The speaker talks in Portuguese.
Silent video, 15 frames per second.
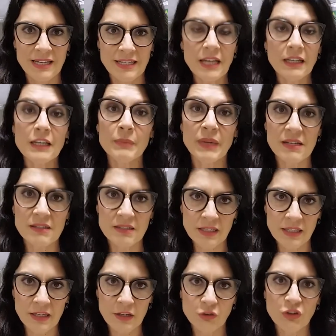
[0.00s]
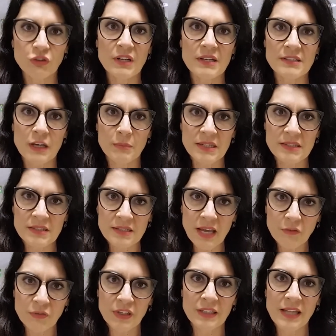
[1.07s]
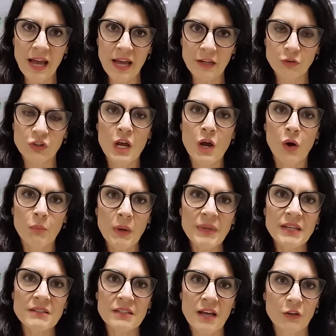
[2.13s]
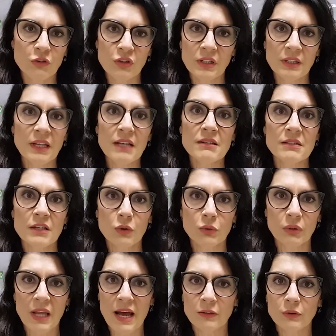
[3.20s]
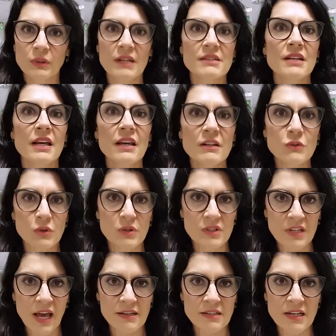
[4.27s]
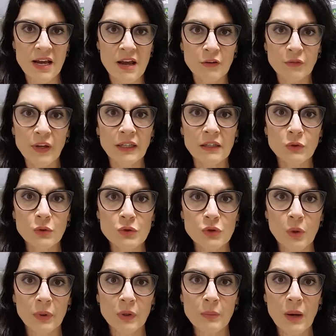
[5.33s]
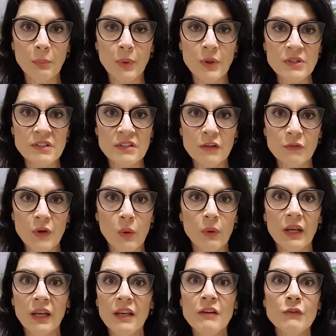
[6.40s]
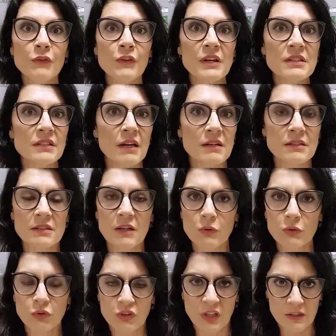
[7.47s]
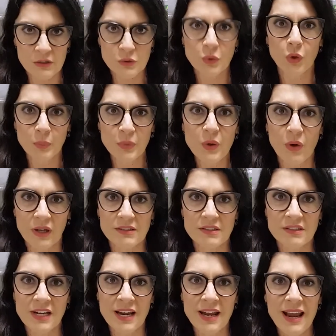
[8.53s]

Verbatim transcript: E aqui em Brasília, a gente quer saber se é verdade uma mensagem que tem circulado nas redes sociais falando sobre uma possível infestação de escorpiões.